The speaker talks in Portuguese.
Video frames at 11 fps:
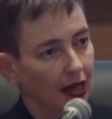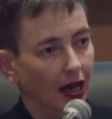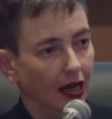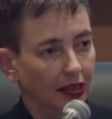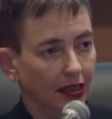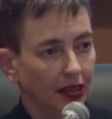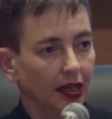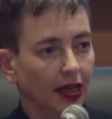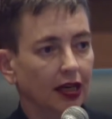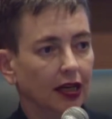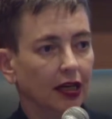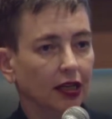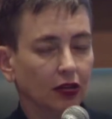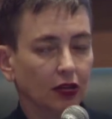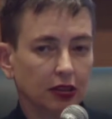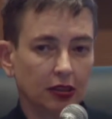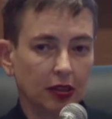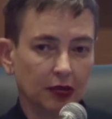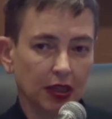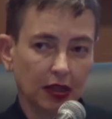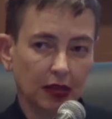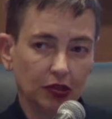Ali uh, nós
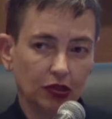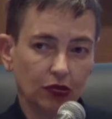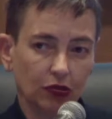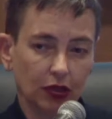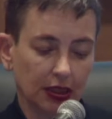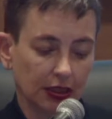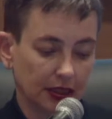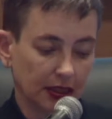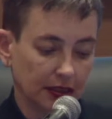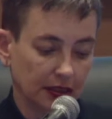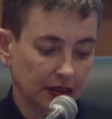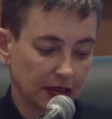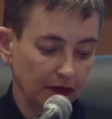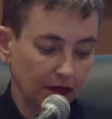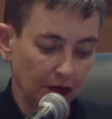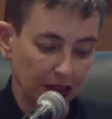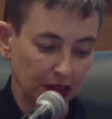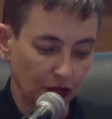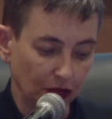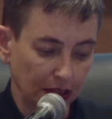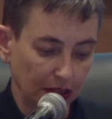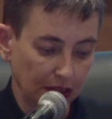disseminamos todas essas
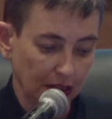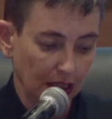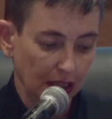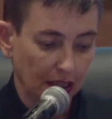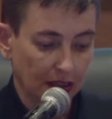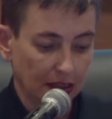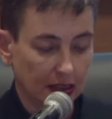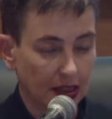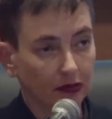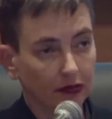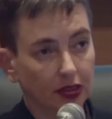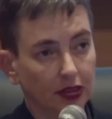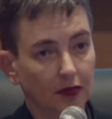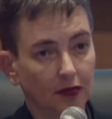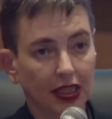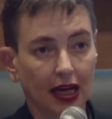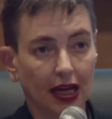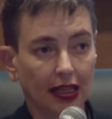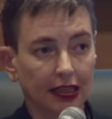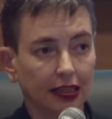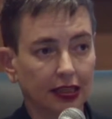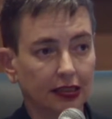informações que são
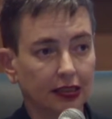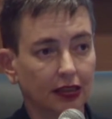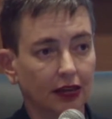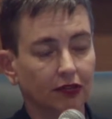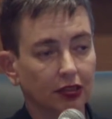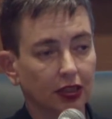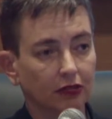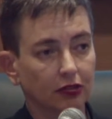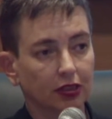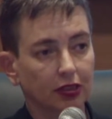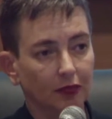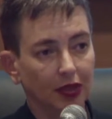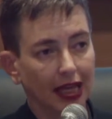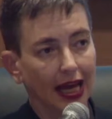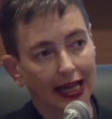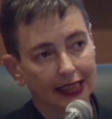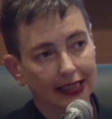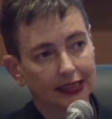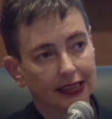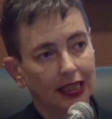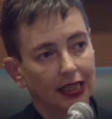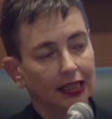disseminadas, vão sendo
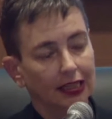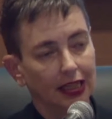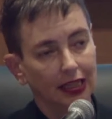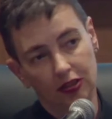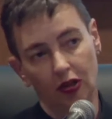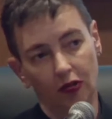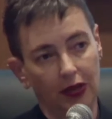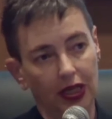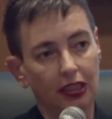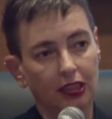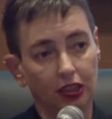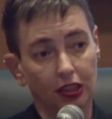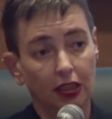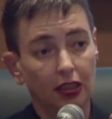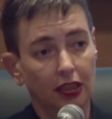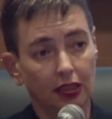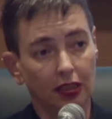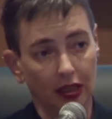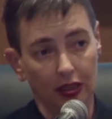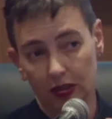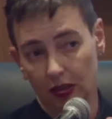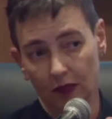disseminadas nacionalmente e
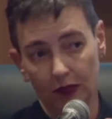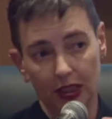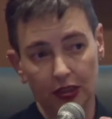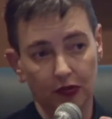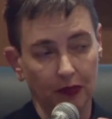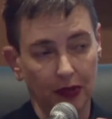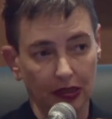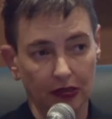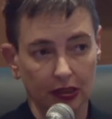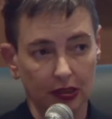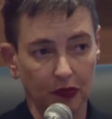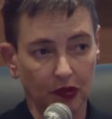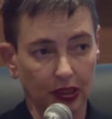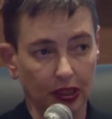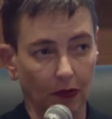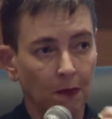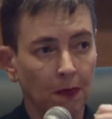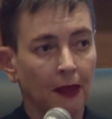internacionalmente por meio desse portal.